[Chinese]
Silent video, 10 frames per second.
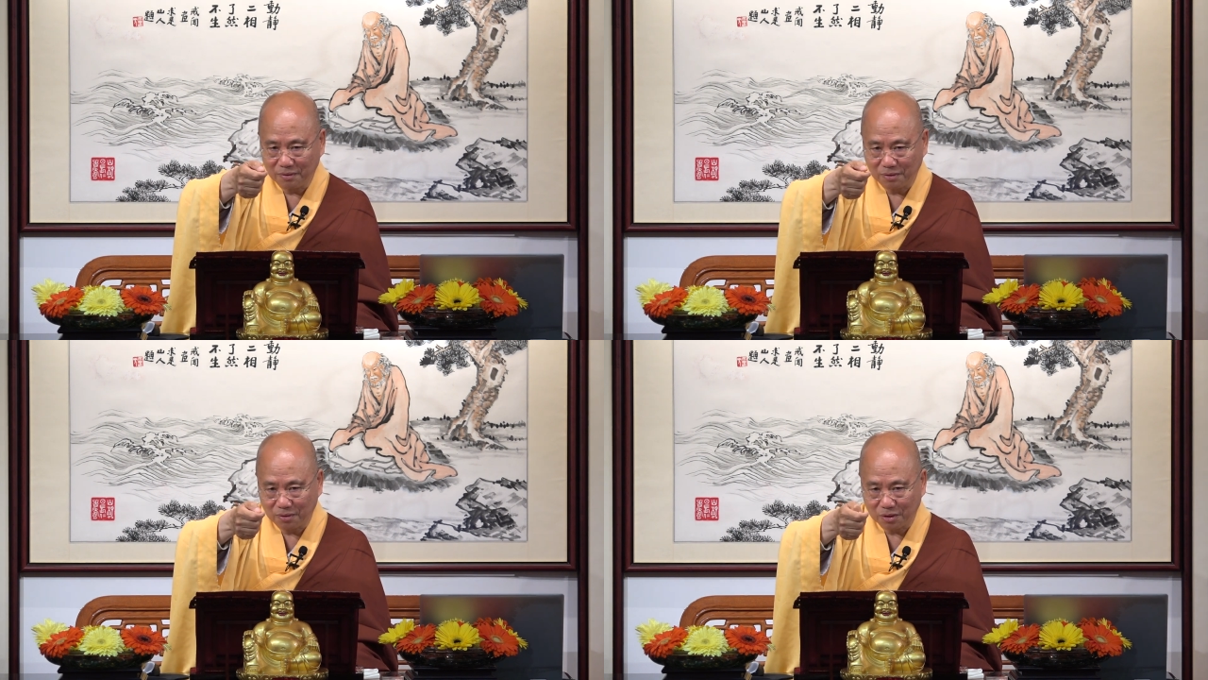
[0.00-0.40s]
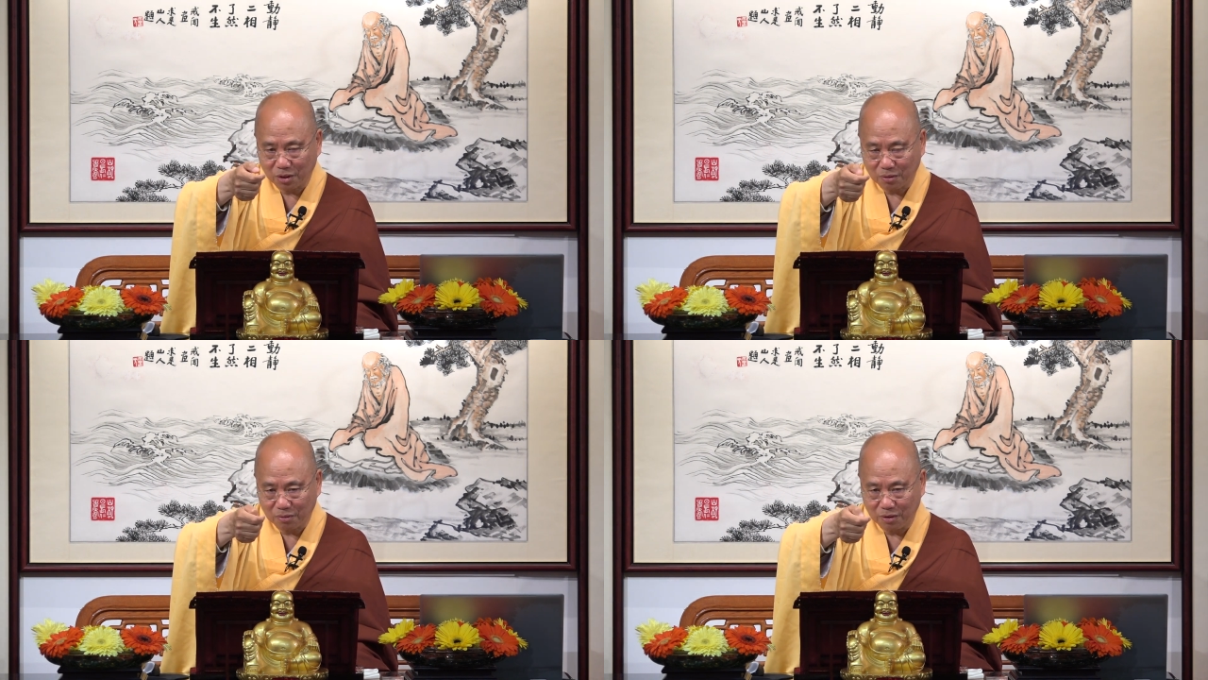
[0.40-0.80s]
就是
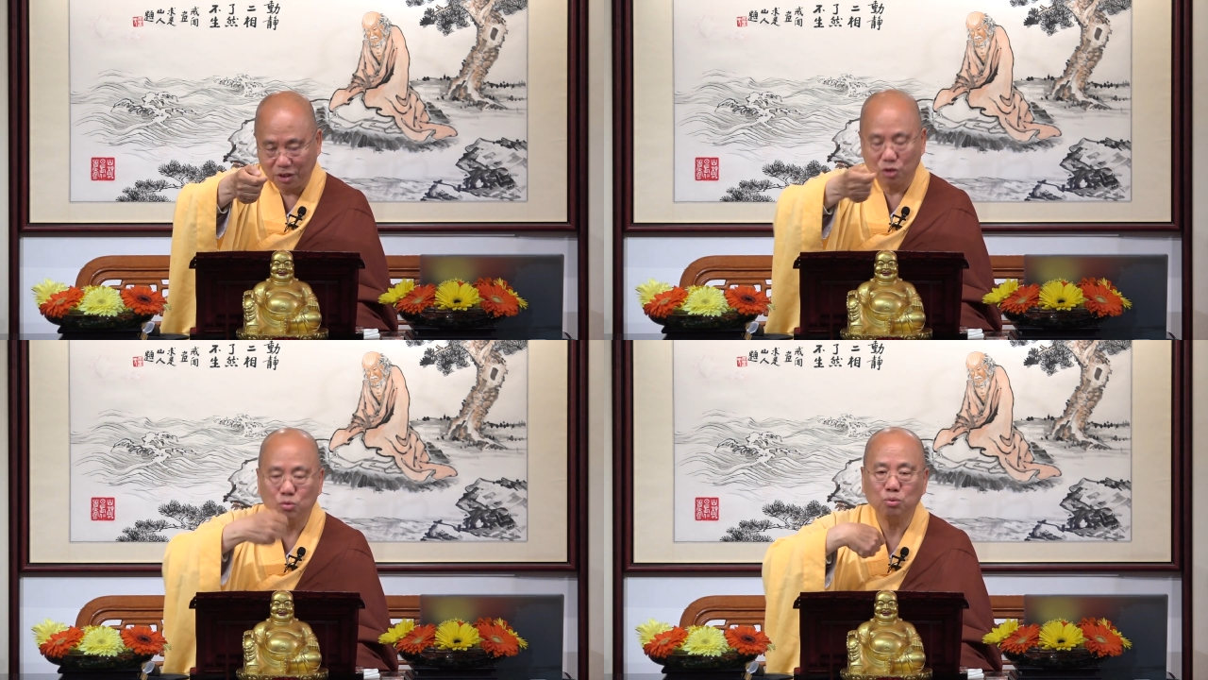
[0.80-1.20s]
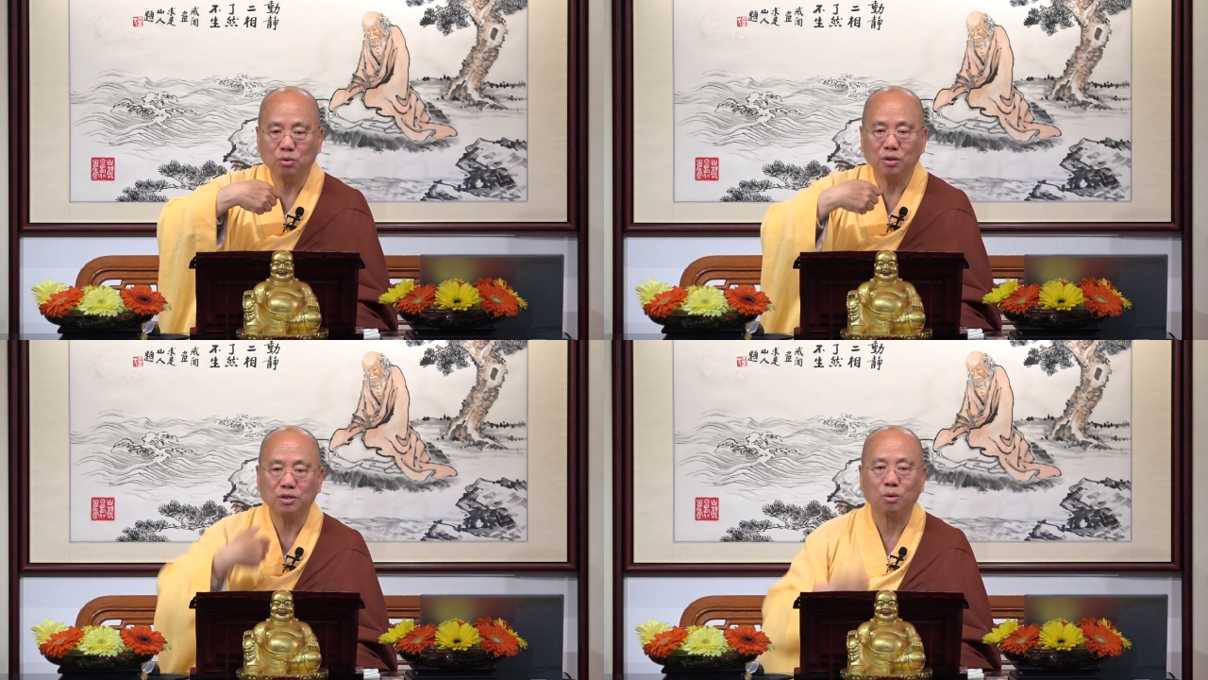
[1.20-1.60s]
你的住
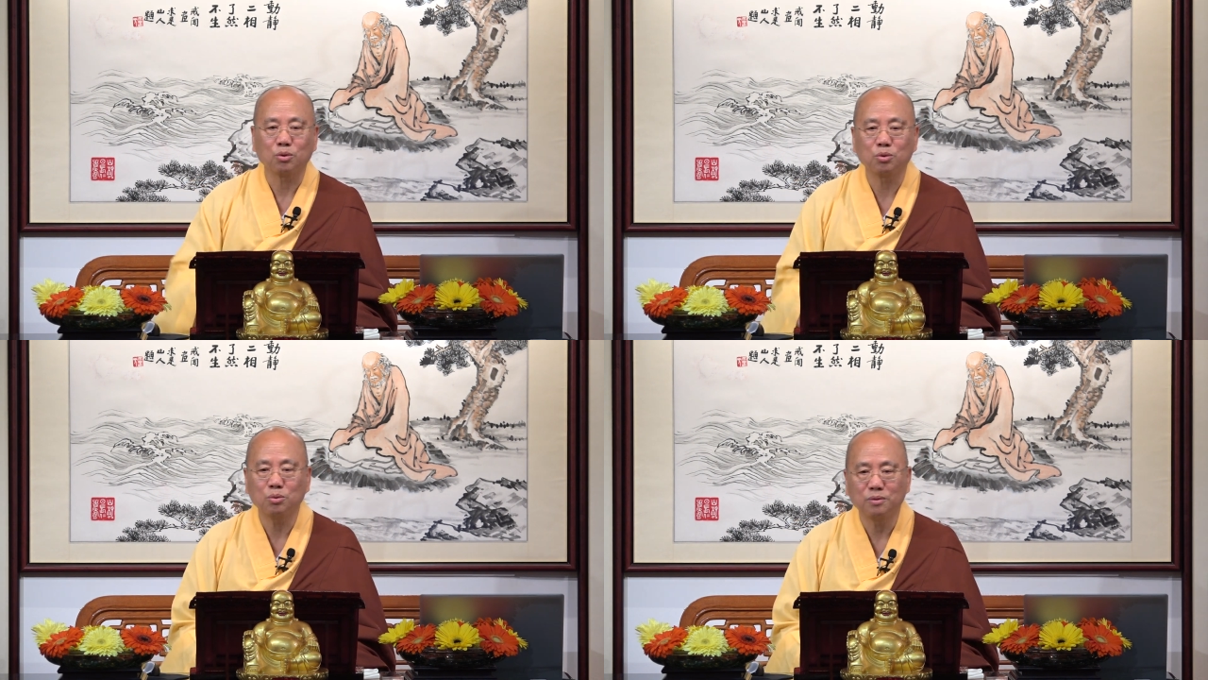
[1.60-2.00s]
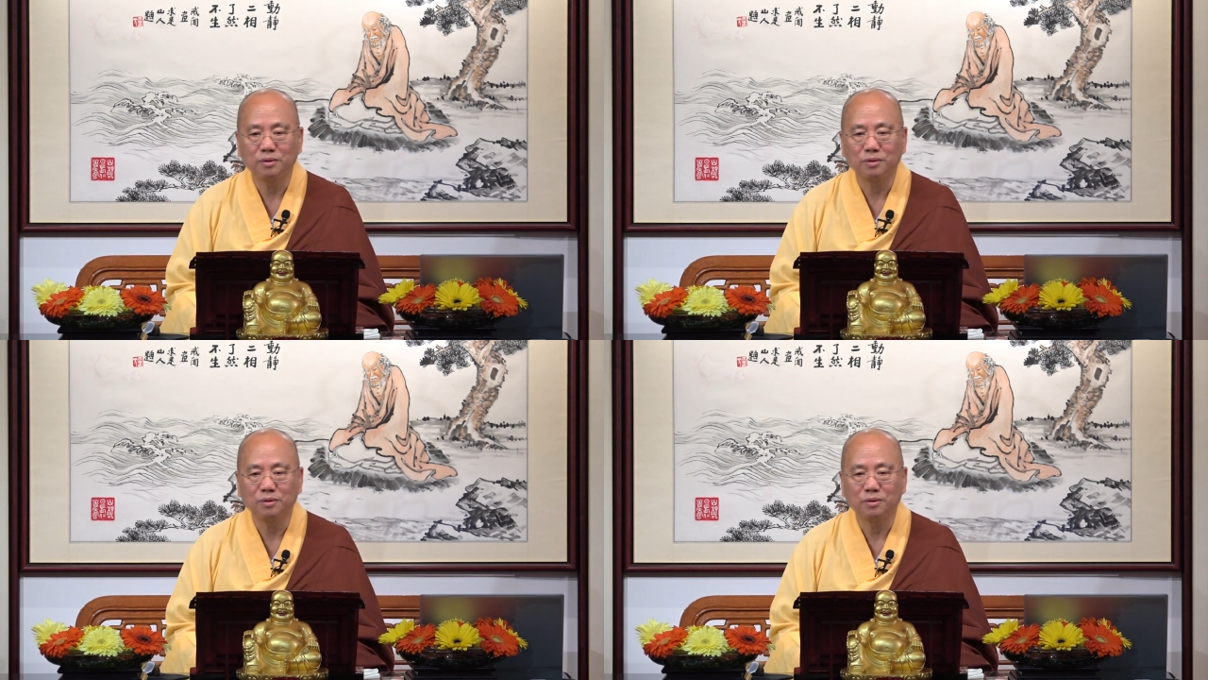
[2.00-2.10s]
守住，